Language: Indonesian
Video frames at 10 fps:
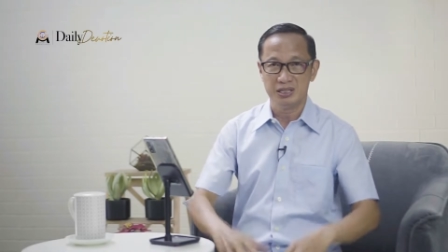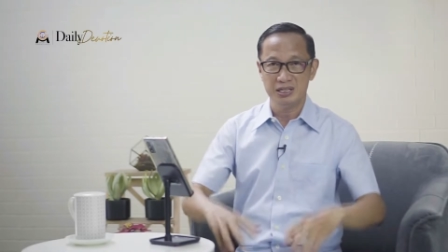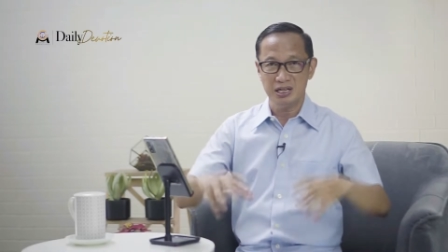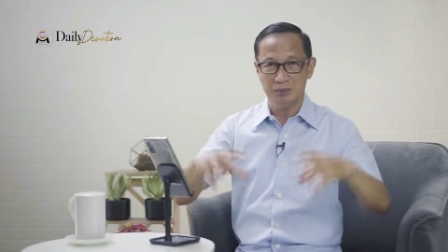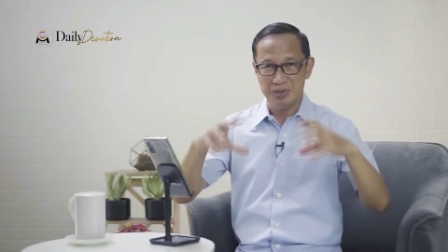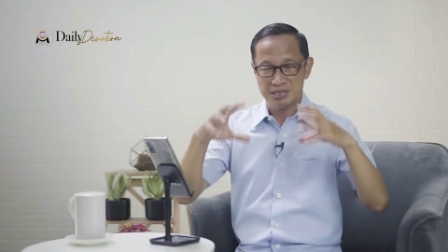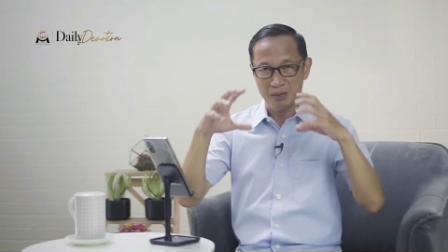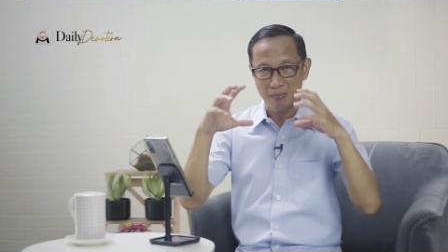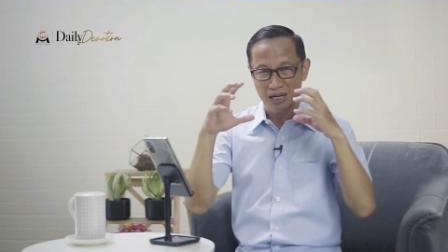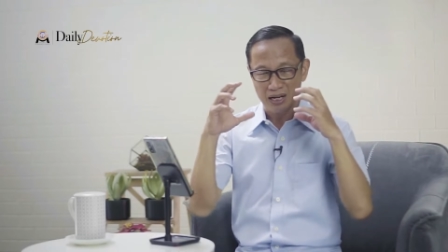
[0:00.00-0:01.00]
Dia
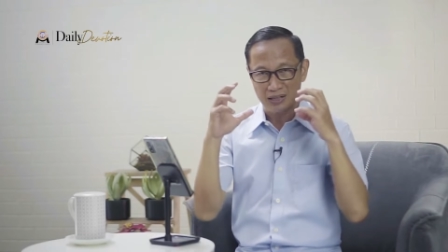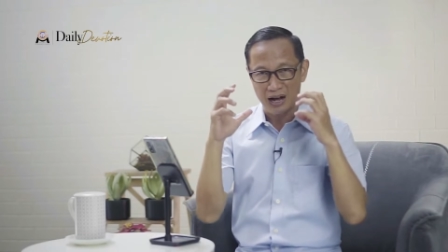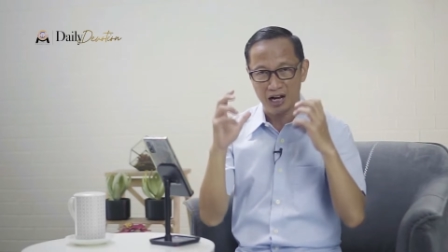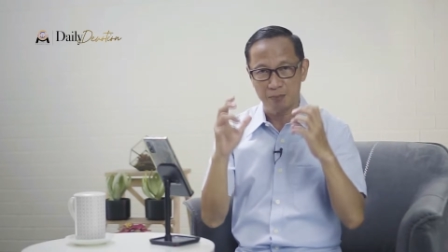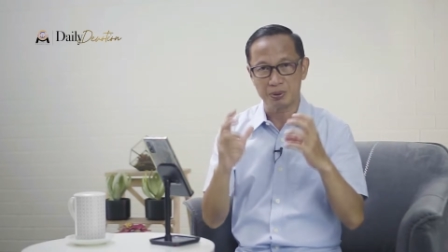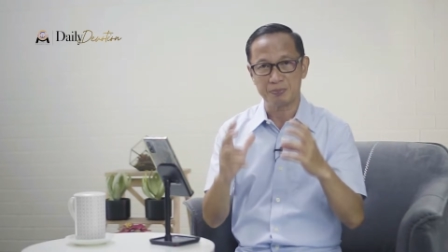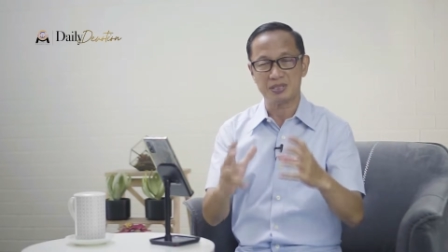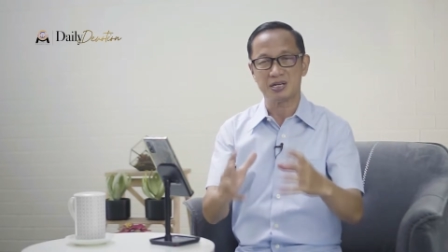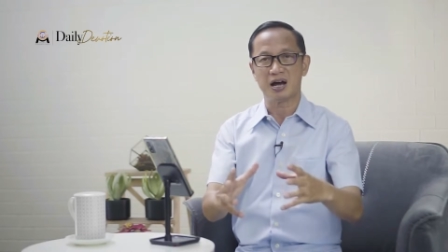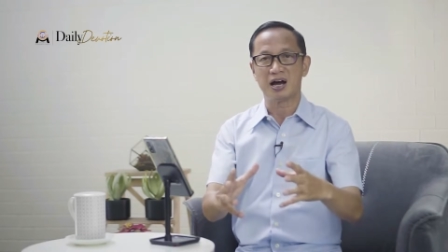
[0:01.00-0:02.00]
bisa mendatangkan
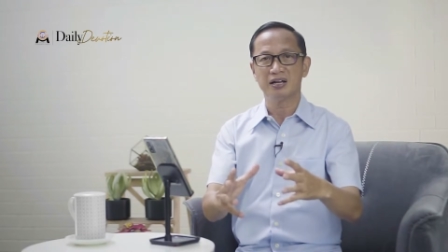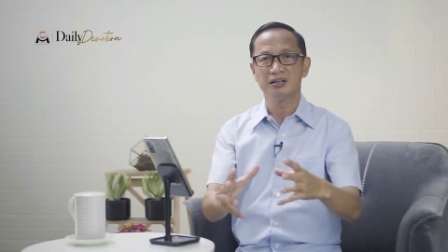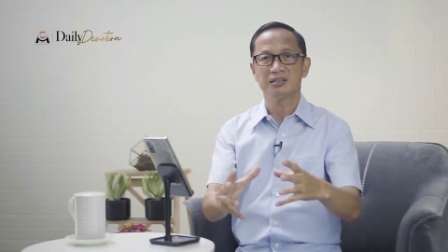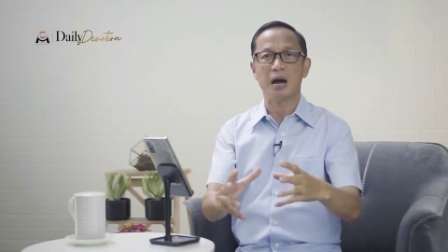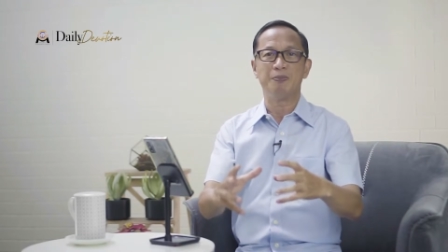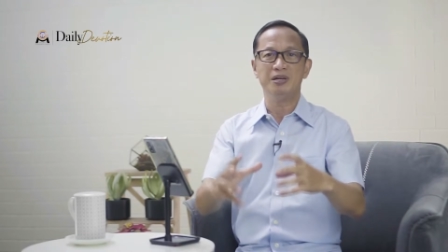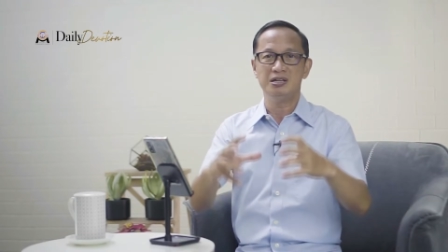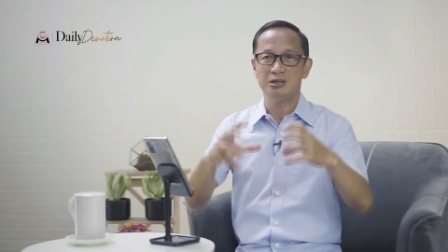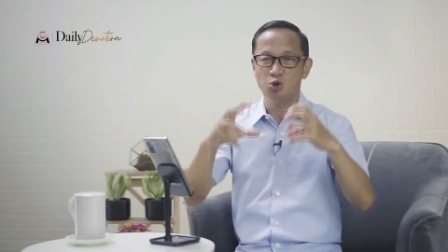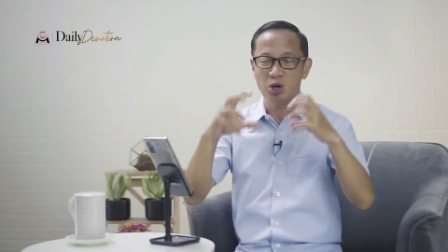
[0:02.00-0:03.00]
perpecahan, tapi
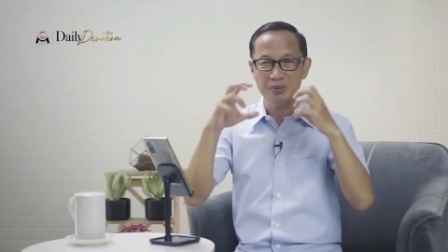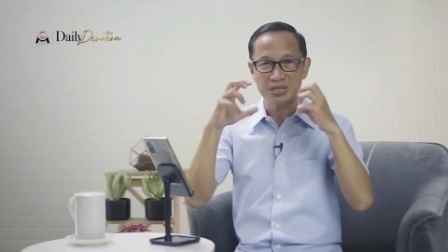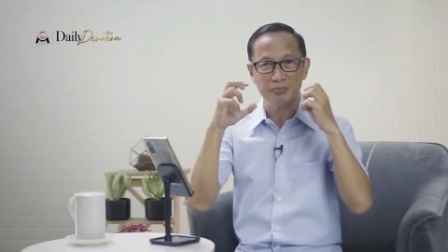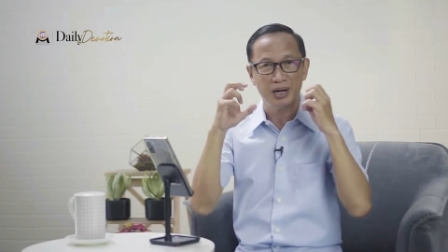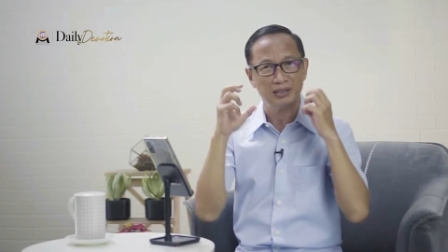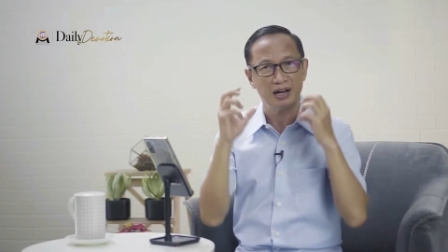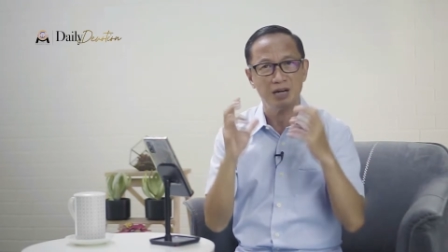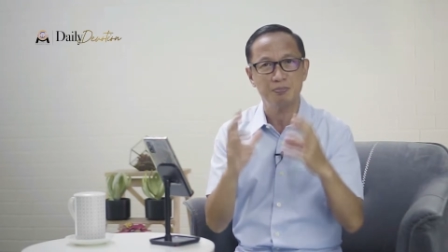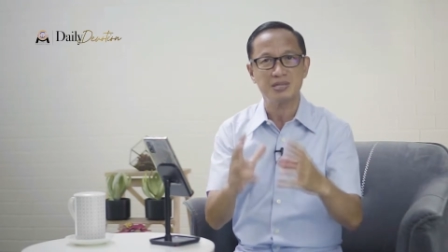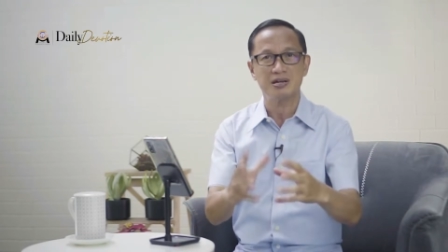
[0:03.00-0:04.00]
dia juga bisa
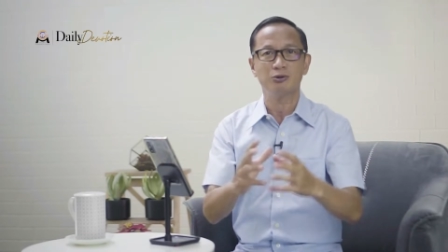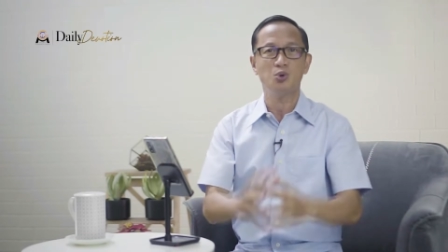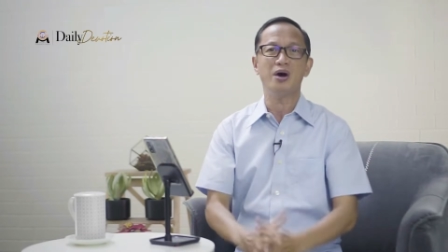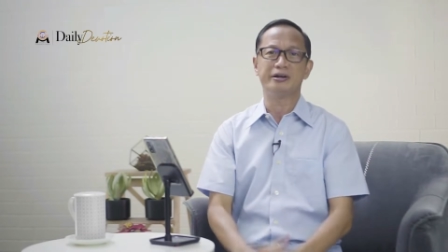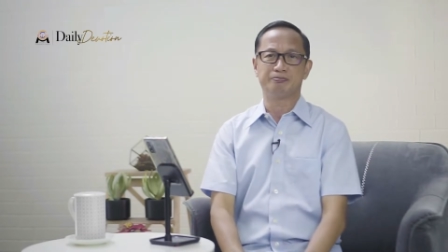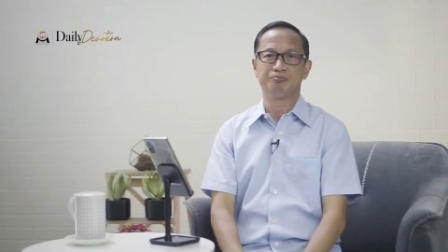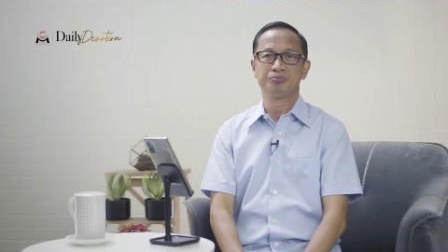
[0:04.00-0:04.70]
mendatangkan persatuan.